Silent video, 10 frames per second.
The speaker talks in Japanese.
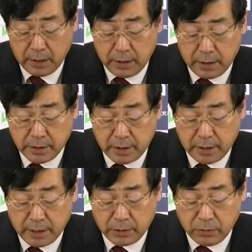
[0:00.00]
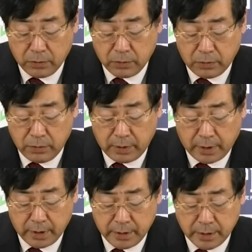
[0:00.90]
えー、さらにあの今
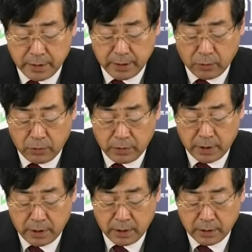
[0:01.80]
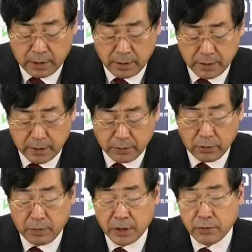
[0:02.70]
回ですねコロナ対策
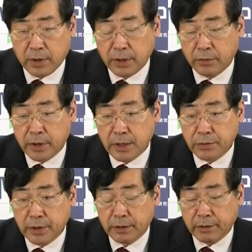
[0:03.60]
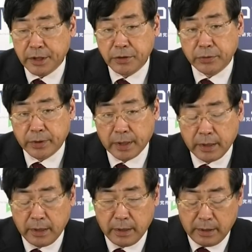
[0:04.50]
の魔女狩りの対象になったら飲食
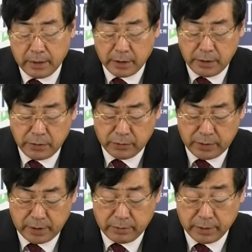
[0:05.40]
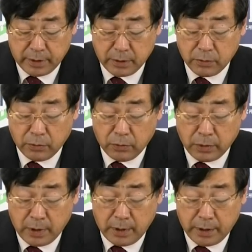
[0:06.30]
店飲食店というのは結
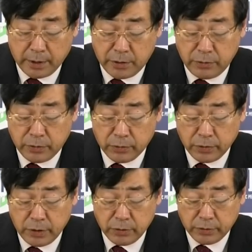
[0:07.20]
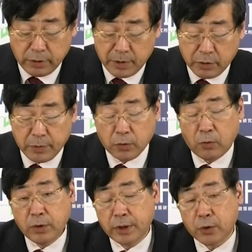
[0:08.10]
構、え中小の飲食店をまとめると
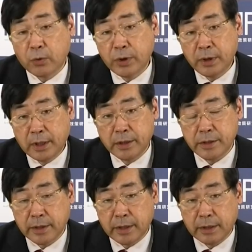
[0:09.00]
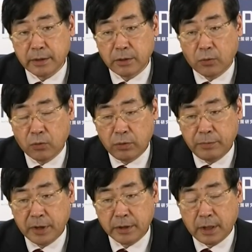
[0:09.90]
大きな評伝なんですね。で、ここ
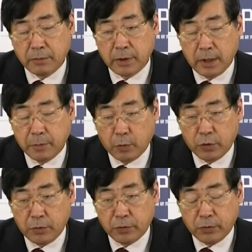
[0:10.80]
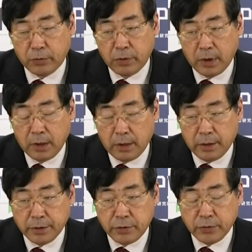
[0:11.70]
まで多分、もともとこの
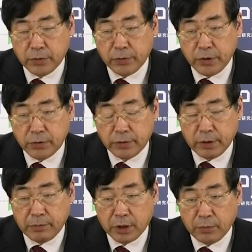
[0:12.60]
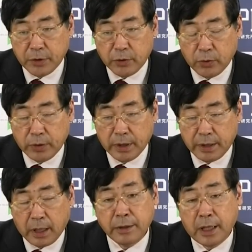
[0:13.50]
中小の飲食店をまとめる評伝
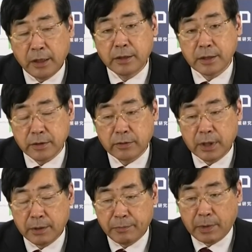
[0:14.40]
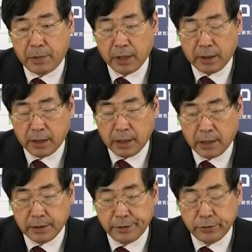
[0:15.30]
が長いないんです。これはま前か
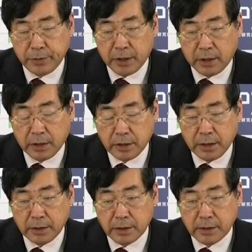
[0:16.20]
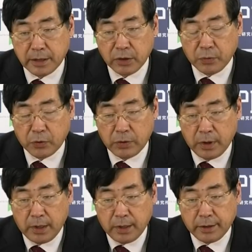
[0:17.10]
ら有名な話なんですけれども、
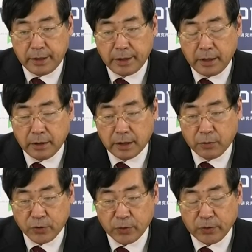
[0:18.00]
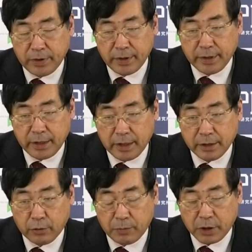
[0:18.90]
で、ないからこそ、
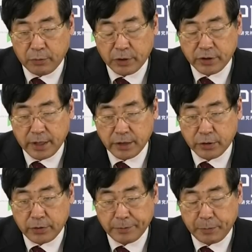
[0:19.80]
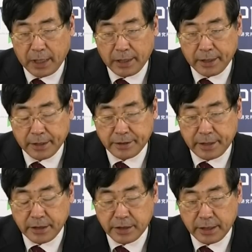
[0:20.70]
えー、このまとめる政治、政
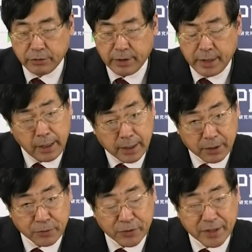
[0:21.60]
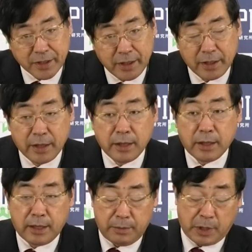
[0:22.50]
治勢力がないからこそですね、
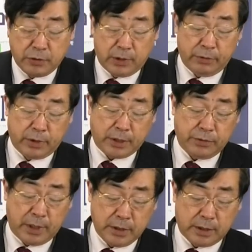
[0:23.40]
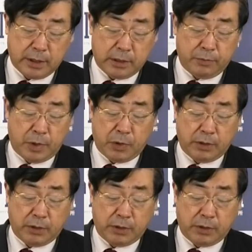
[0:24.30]
えー、魔女狩りの対象になっちゃったって面も